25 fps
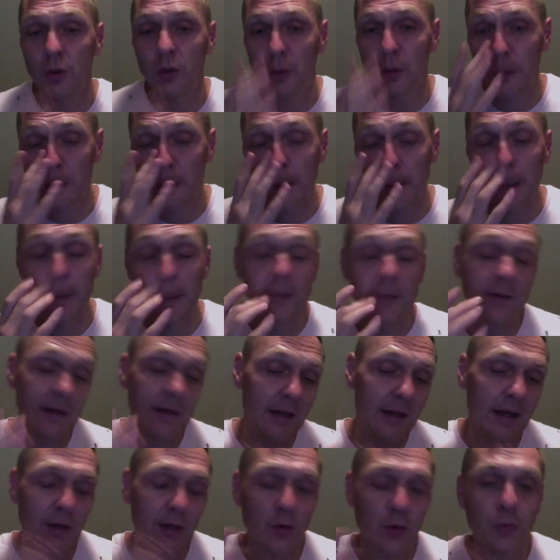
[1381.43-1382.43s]
los días,
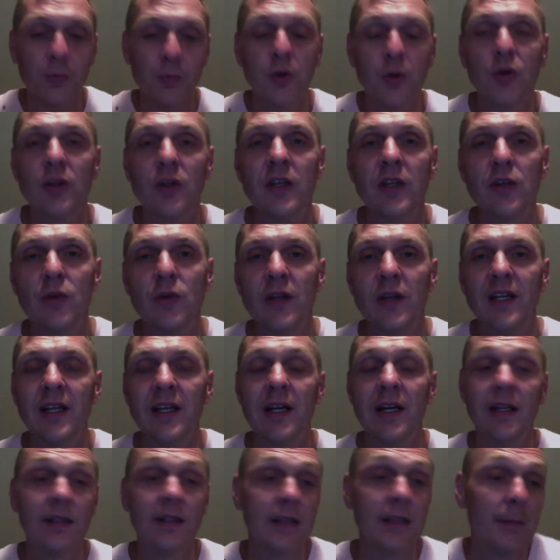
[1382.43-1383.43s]
hago un poco de trading
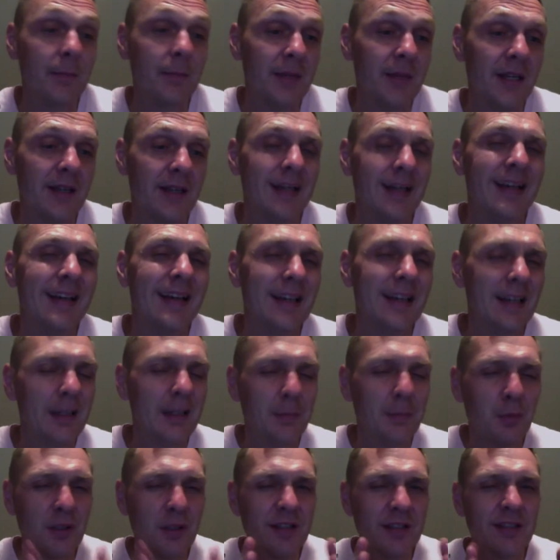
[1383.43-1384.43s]
ahí también y
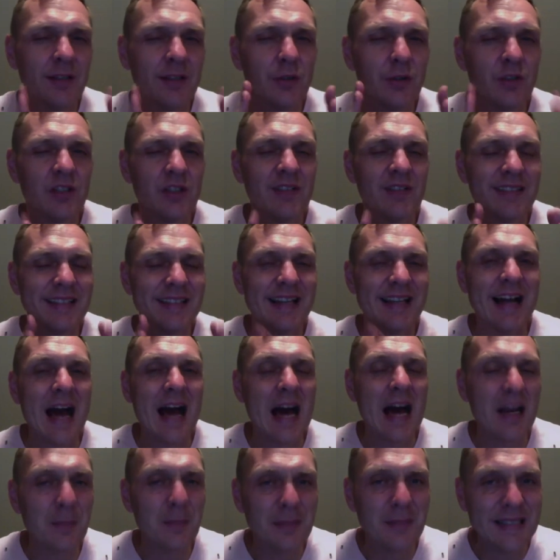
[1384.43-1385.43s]
puedes inclusive hacer
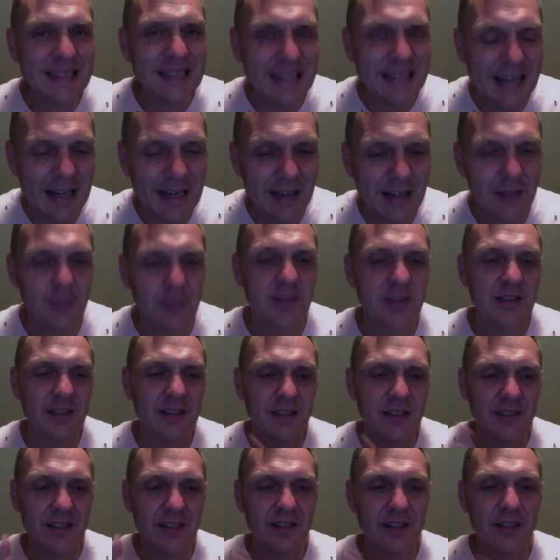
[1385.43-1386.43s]
arbitraje, más
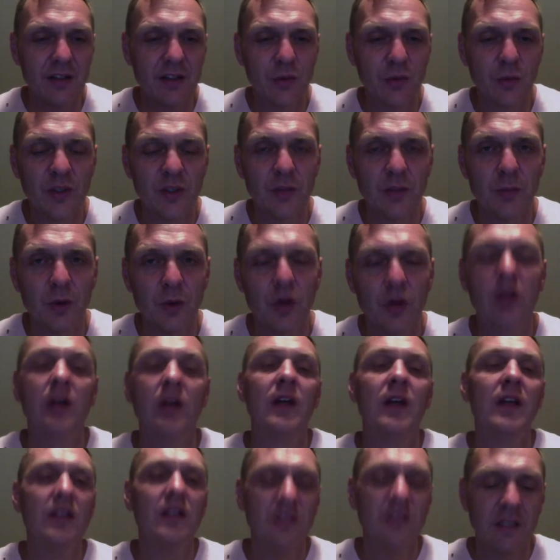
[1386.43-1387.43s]
tiende En Swissborg,
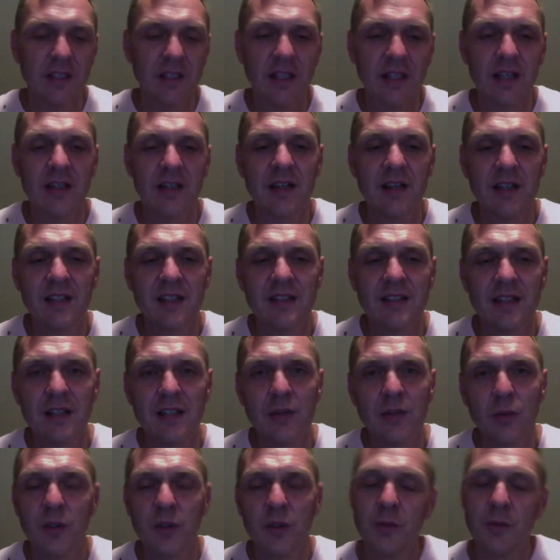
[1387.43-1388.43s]
si te quieres registrar en
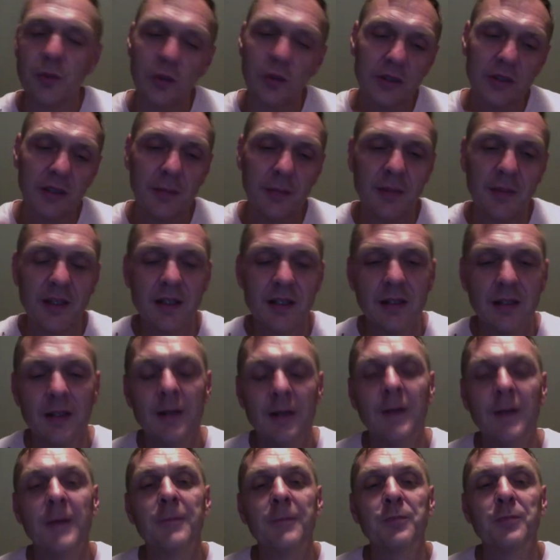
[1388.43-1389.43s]
Swissborg también
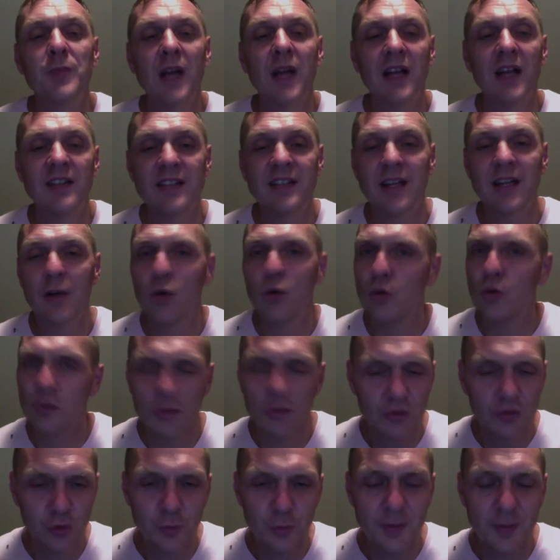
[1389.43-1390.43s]
hacerlo
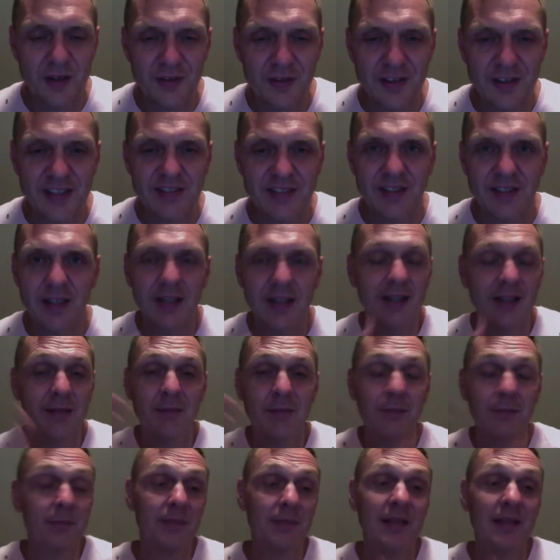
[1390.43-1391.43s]
súper fácil,
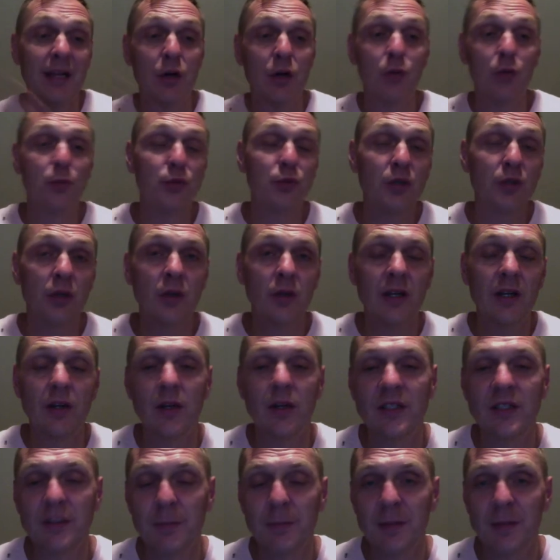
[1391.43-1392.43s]
la computadora lo
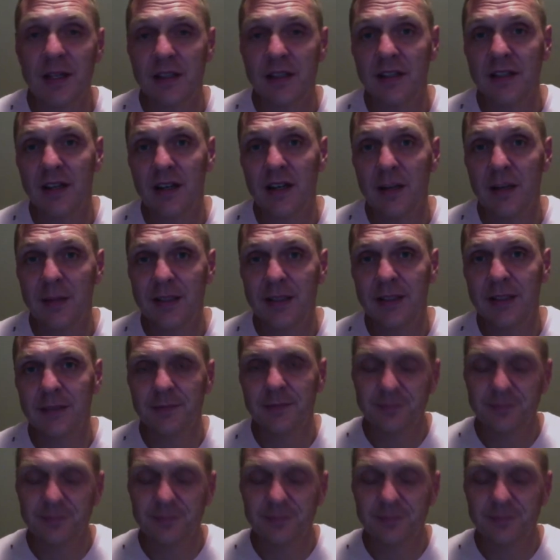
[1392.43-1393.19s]
hace para ti realmente.